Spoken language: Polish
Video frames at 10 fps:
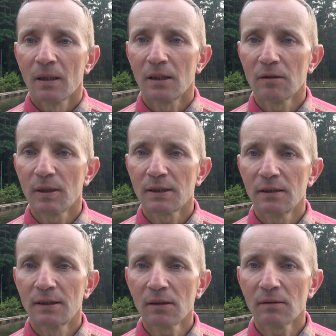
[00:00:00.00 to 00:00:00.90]

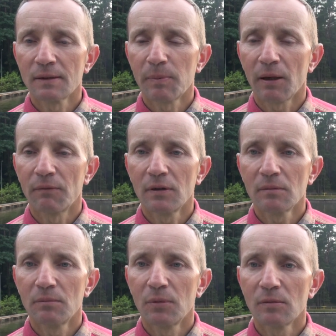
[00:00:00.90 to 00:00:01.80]
Natomiast istotą
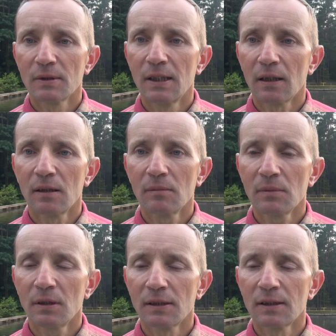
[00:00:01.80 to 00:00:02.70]
sprawy, moim
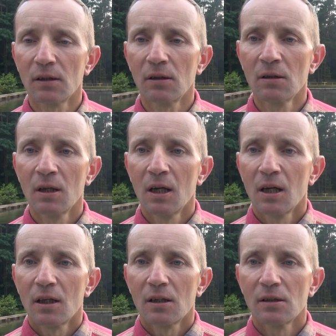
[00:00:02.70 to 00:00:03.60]
zdaniem, jest to,
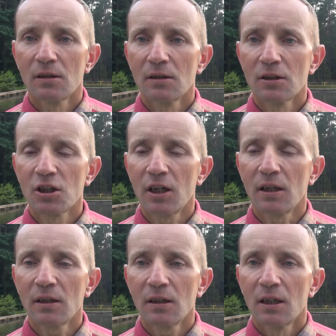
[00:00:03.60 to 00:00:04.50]

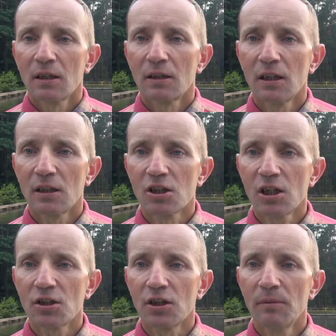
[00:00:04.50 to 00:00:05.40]
że te
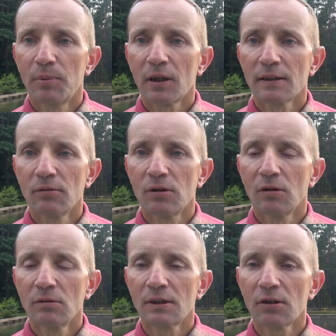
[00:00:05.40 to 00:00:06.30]
rzezie
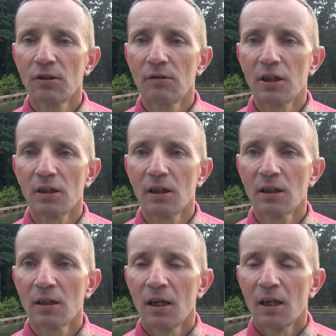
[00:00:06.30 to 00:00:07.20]
pokazują, co się
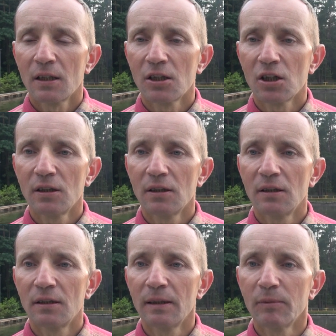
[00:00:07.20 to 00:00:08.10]
dzieje, jeżeli
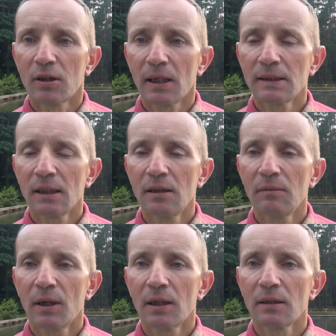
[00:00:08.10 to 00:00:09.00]
demokracja
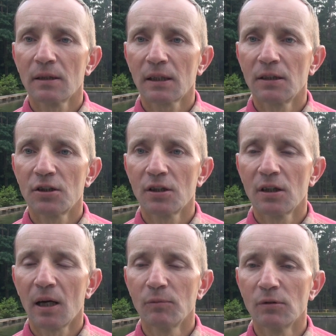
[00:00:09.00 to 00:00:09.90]
nie ma jakichś
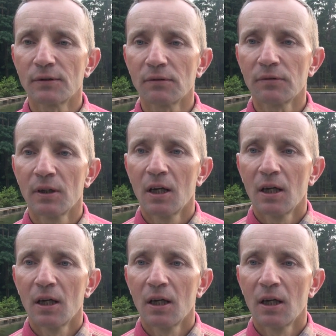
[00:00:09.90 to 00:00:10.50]
hamulców.